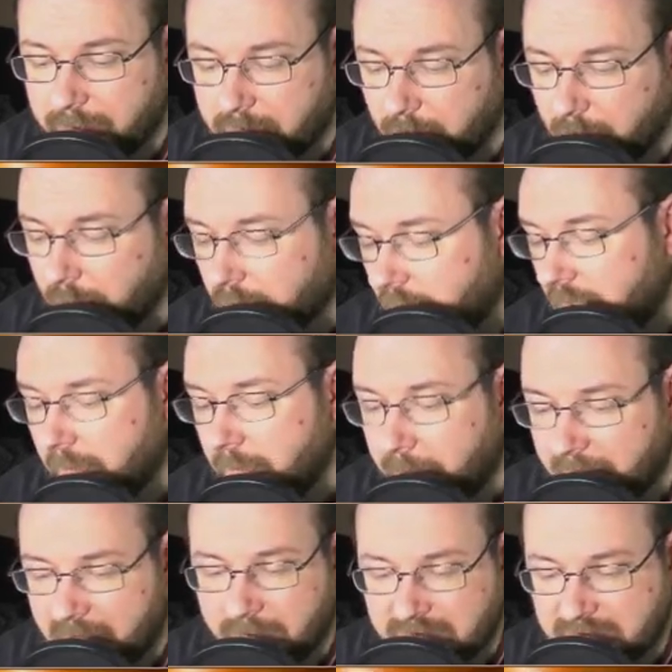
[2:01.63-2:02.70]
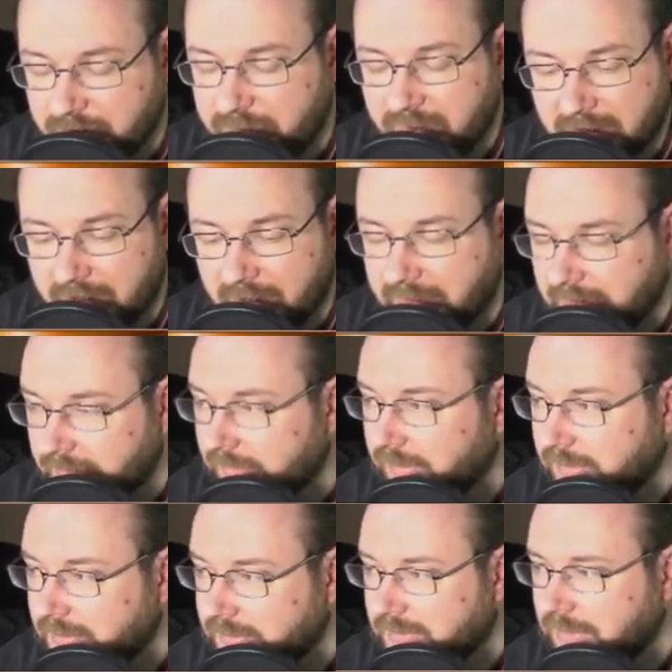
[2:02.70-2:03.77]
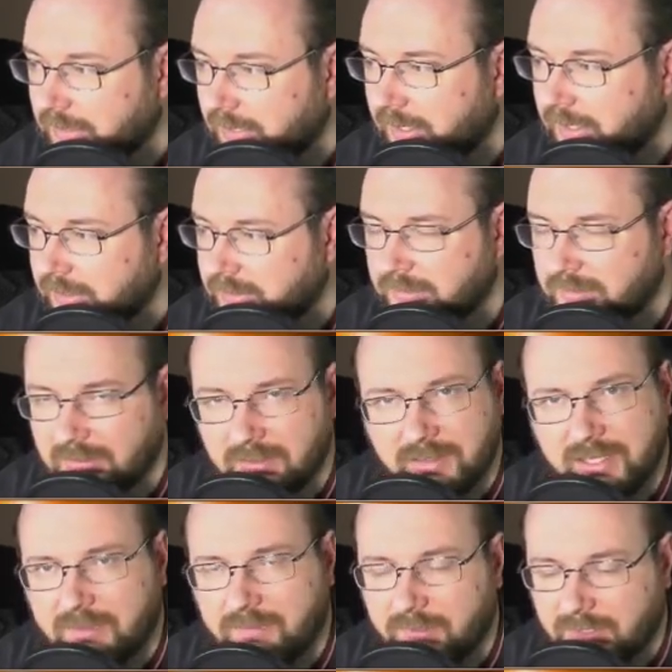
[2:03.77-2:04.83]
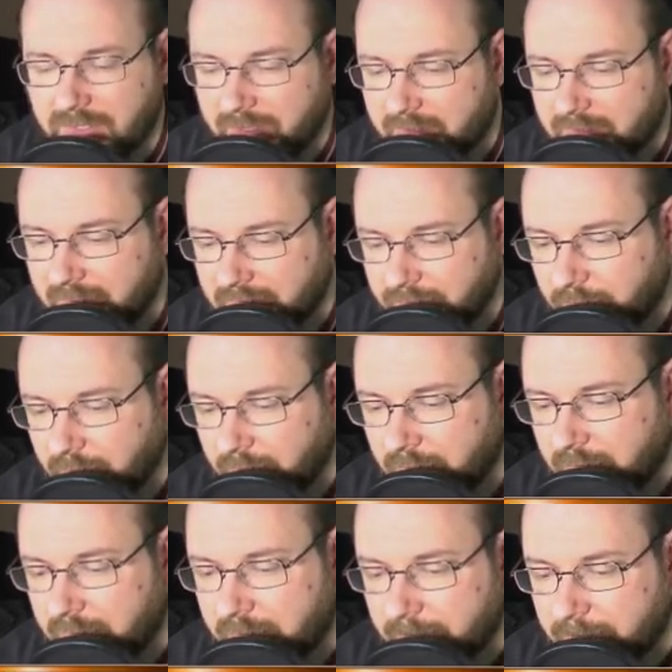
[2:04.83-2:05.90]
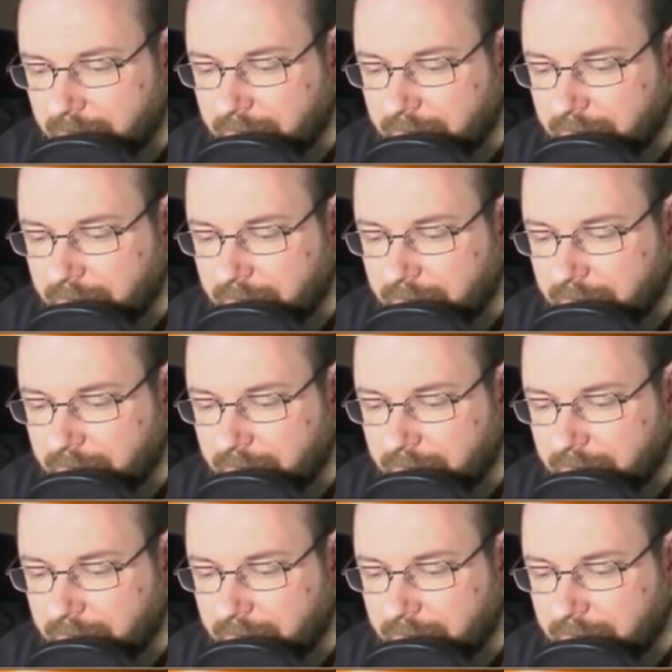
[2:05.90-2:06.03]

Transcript: suchen. Backup ist eine Fähigkeit, die hier drin ist, die halt nicht wirklich Anklang gefunden hat.